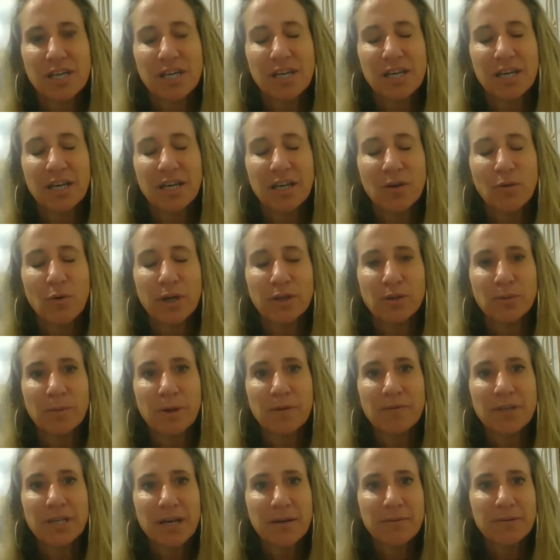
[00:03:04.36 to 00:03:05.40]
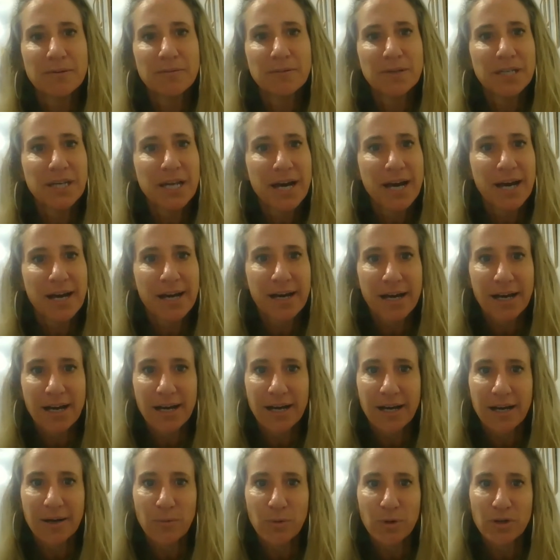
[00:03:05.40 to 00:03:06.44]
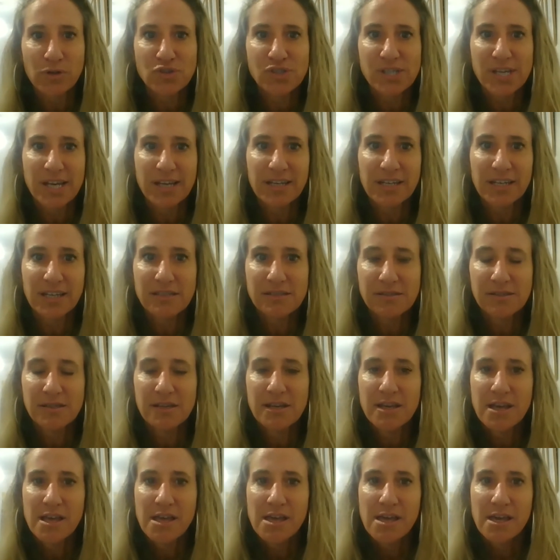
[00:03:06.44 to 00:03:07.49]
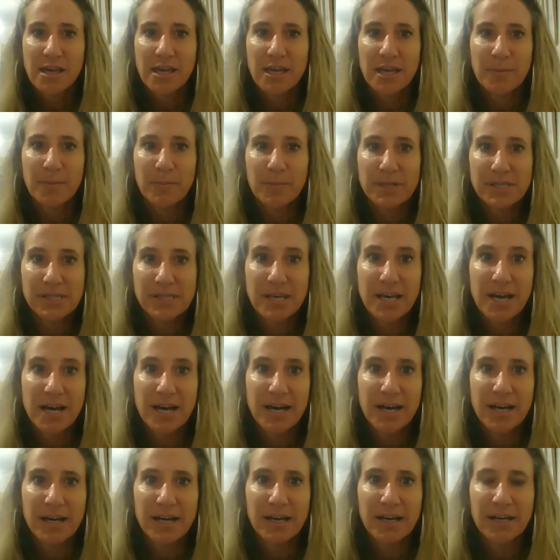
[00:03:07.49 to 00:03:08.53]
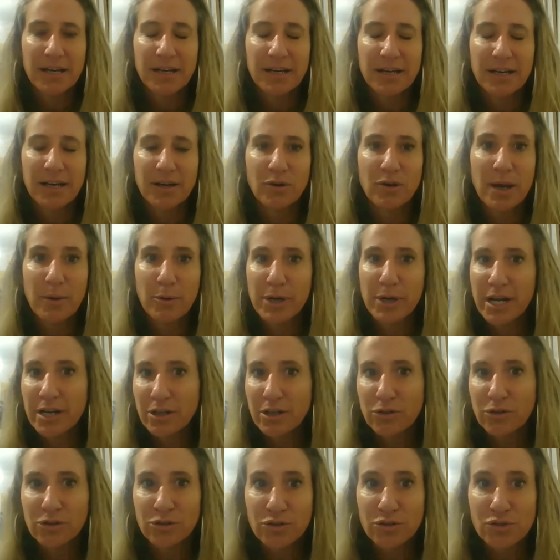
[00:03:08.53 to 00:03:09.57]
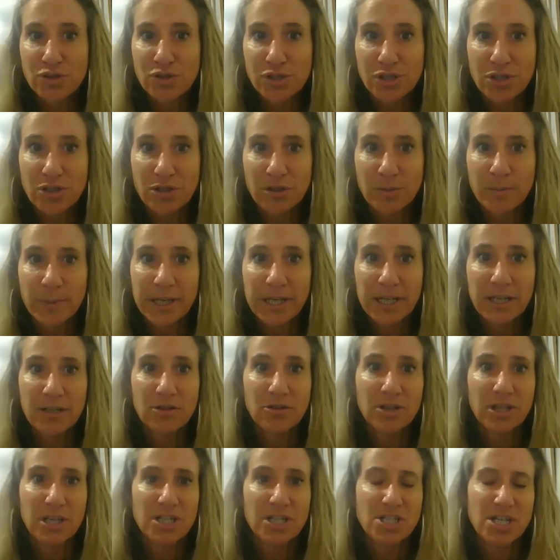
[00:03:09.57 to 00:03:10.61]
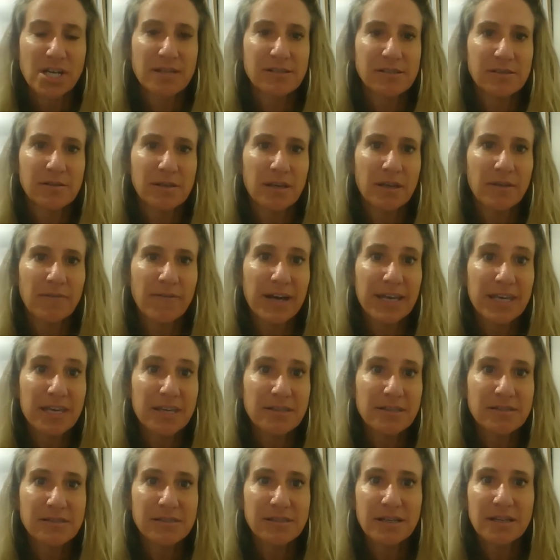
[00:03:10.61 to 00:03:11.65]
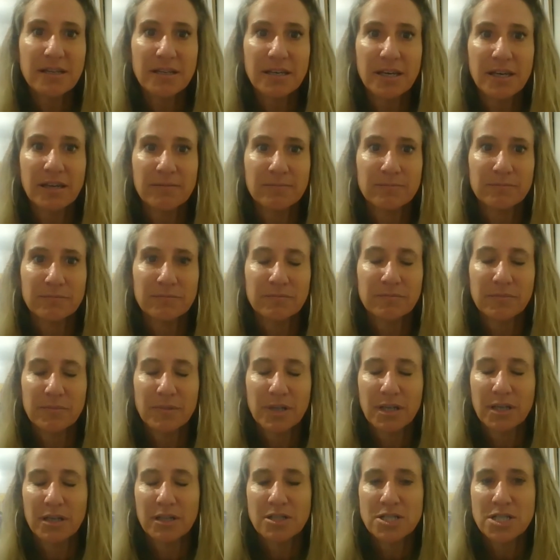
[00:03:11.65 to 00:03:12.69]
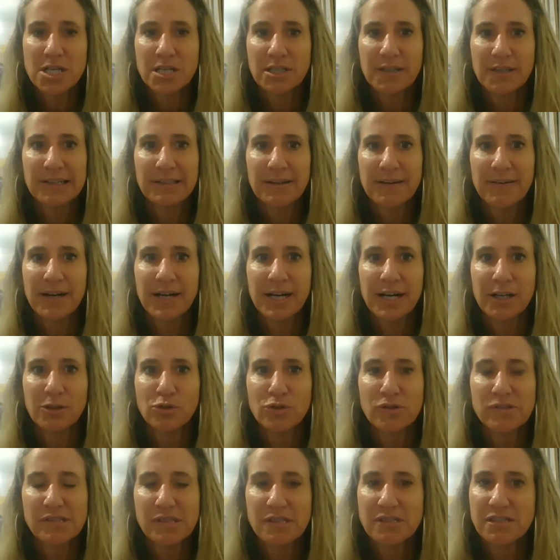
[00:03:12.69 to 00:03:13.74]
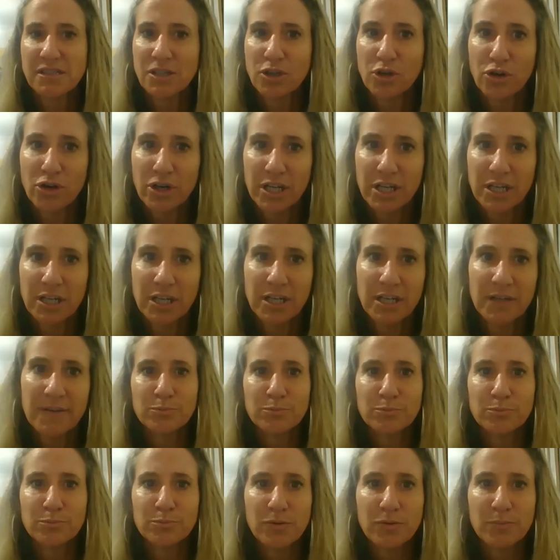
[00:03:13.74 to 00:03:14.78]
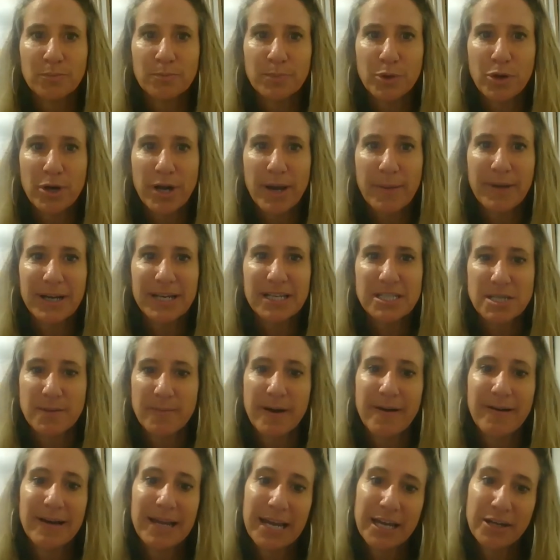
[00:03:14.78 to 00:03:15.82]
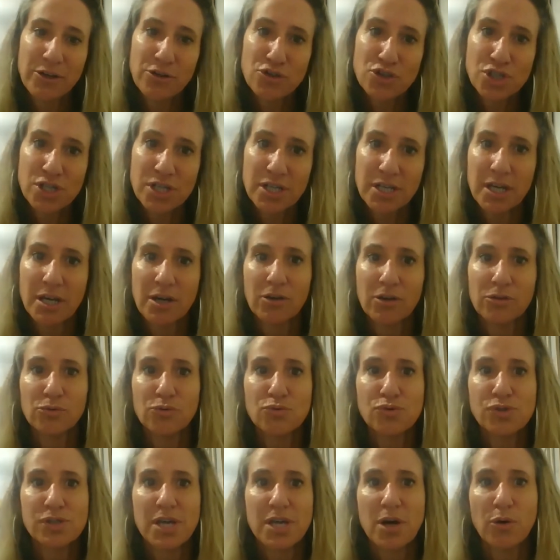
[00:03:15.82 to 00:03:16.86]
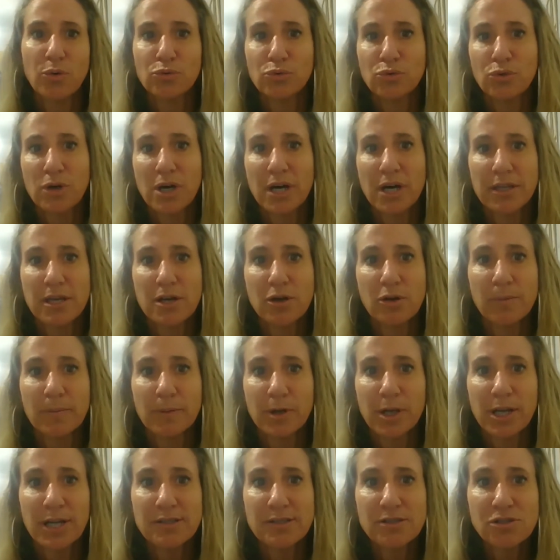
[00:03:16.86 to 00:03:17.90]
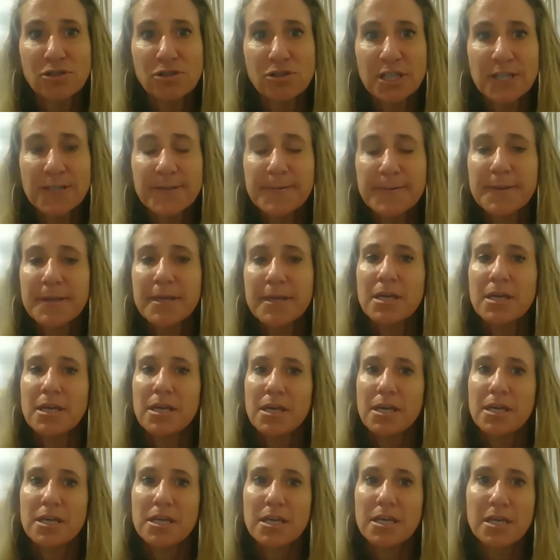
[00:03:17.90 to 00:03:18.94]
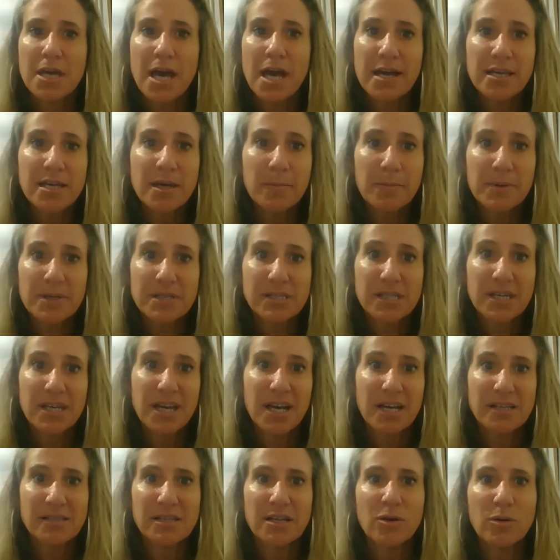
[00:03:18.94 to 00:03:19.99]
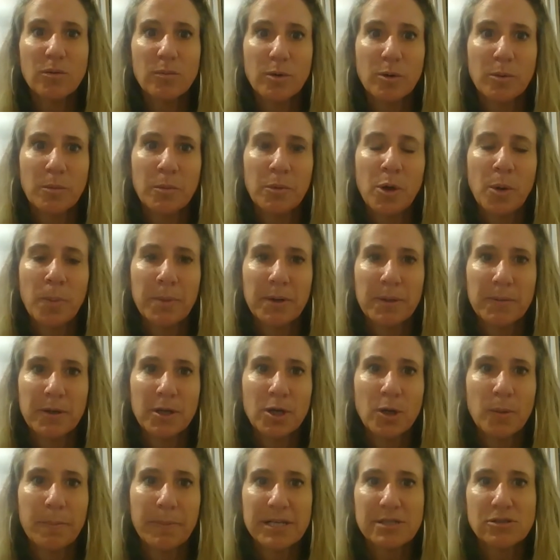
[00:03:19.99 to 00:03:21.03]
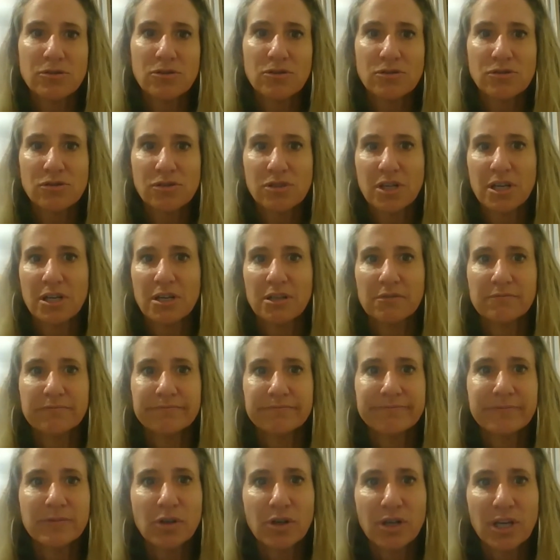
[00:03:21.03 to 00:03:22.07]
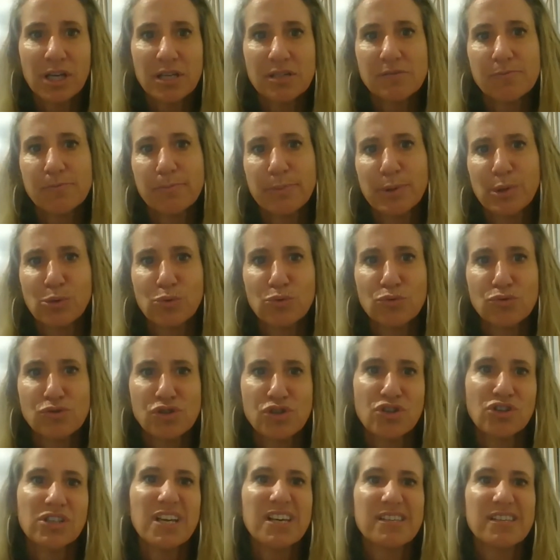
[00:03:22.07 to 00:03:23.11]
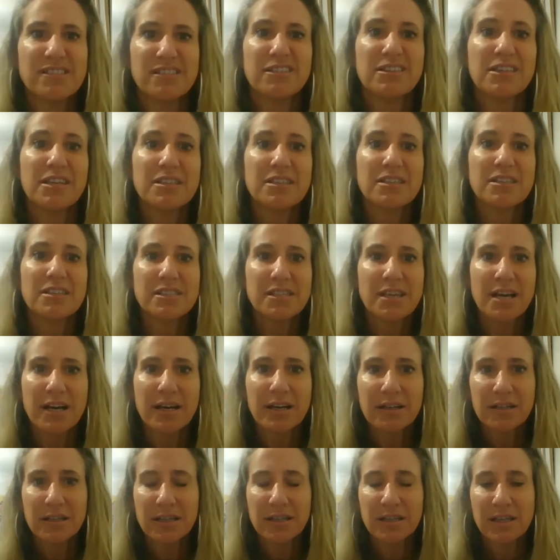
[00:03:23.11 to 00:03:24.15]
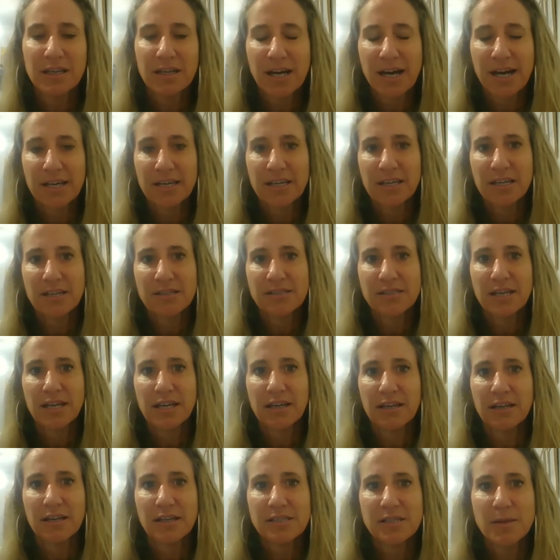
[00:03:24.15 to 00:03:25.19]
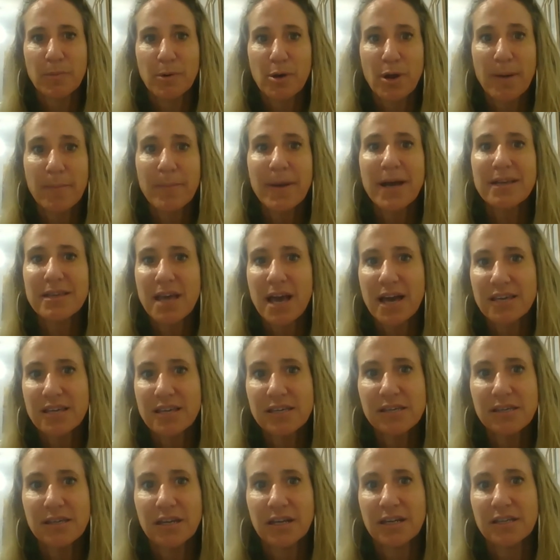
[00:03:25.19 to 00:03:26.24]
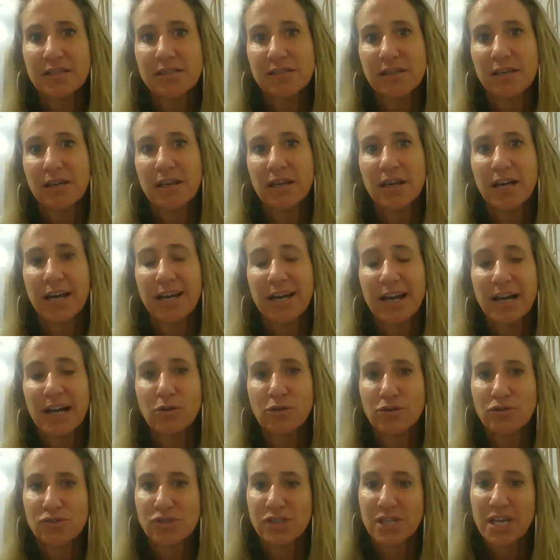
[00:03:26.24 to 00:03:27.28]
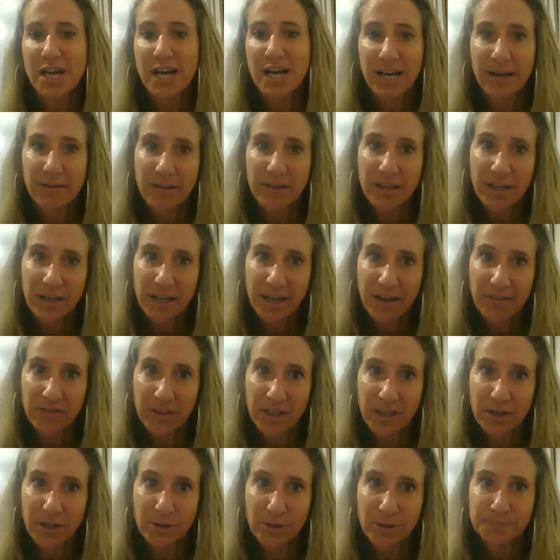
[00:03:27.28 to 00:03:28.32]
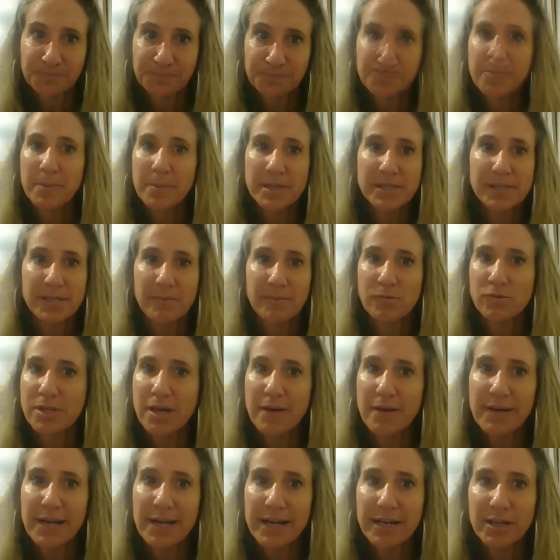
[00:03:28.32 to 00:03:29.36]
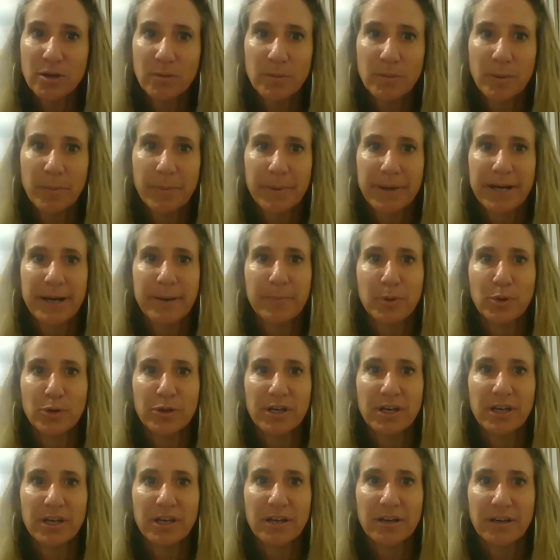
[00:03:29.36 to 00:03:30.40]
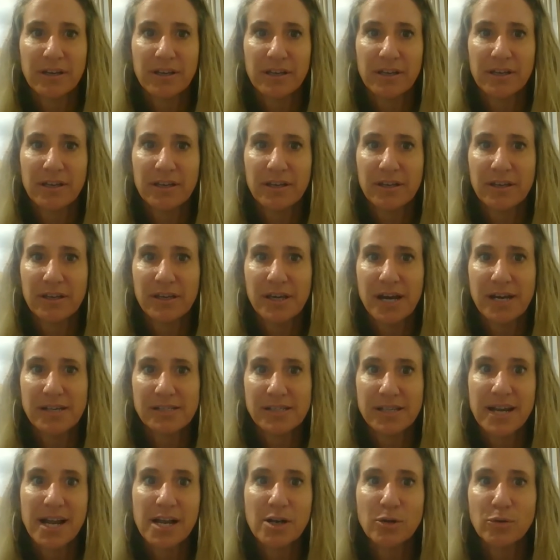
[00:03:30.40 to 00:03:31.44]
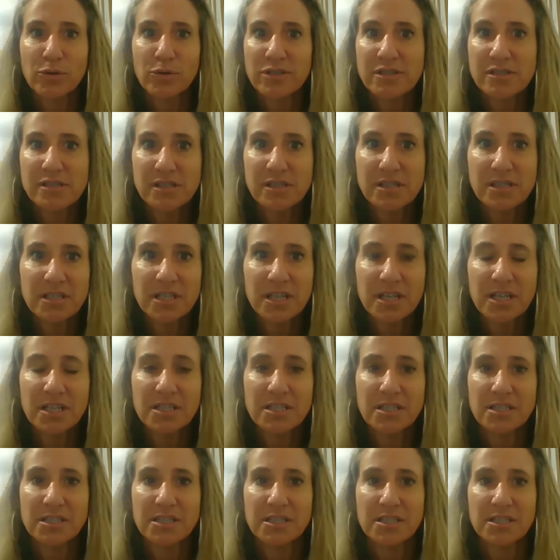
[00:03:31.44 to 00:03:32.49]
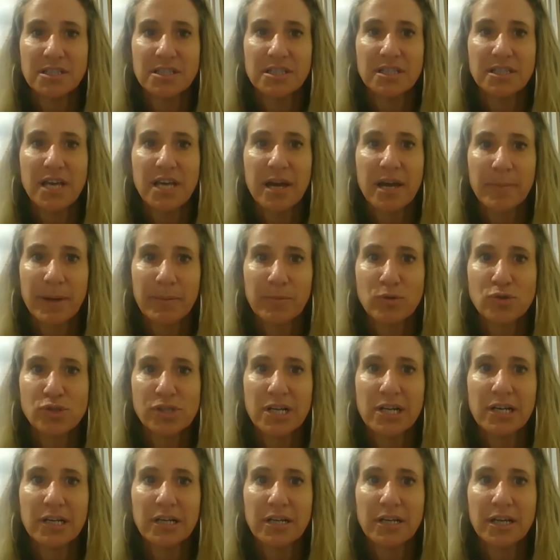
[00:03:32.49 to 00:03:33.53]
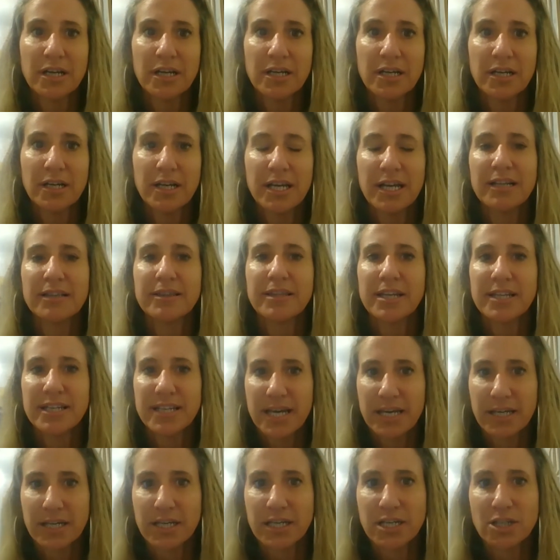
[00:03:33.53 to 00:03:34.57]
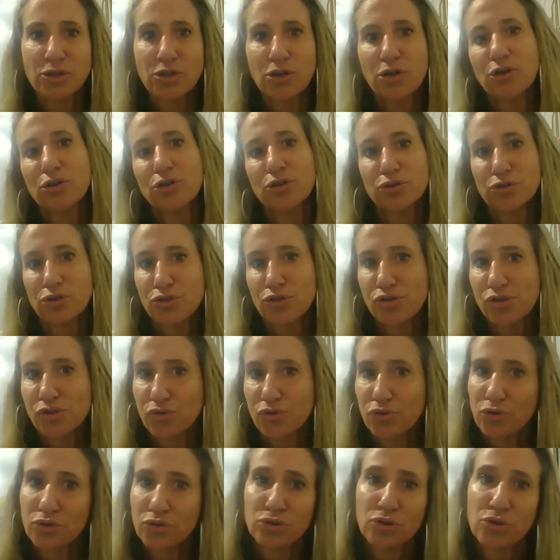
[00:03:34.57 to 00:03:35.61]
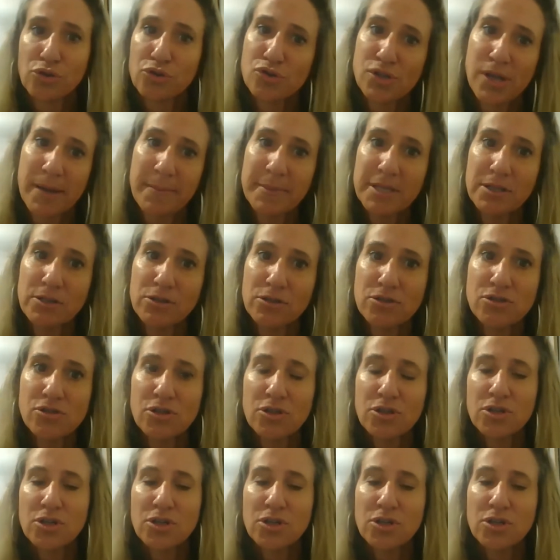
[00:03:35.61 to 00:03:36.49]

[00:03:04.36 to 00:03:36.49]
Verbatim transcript: eh, cuando me vine a vivir a, Buenos Aires empecé a, colaborar con Rocío Marengo, que ella es, ella estaba trabajando en C5N en un programa que llamaba La Noche, que conducía junto a Diego Moranzoni, y ahí empecé a hacer como los primeros pasos en lo que es producción y asistencia eh, ahí en ese, en ese programa. Y ahí en ese canal conocí a Javier Cantero. Empezamos a hablar como para poder eh, hacer algo en cine y, armamos, el, él tenía escrito con otros, otros amigos